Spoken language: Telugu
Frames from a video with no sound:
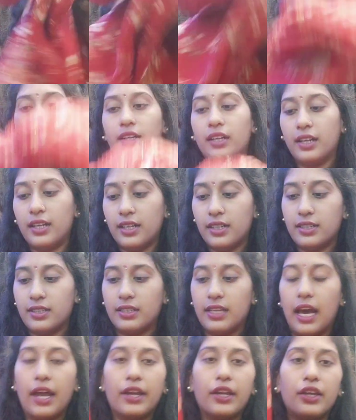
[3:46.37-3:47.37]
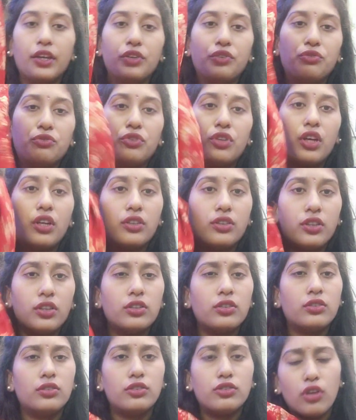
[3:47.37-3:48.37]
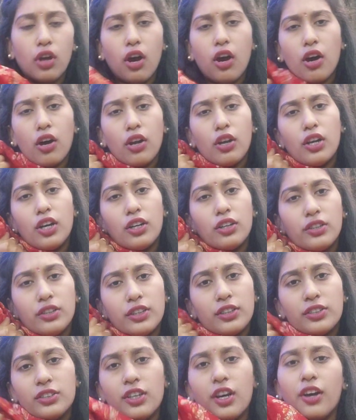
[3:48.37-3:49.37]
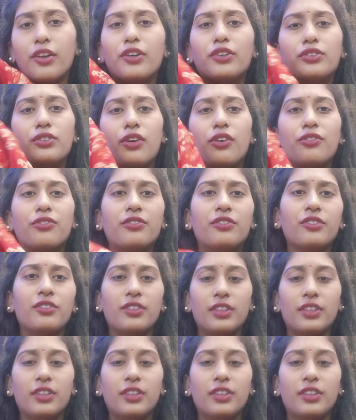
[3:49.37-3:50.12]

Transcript: రెడ్ కలర్ శారీ ఇది అయితే చాలా అంటే చాలా సాఫ్ట్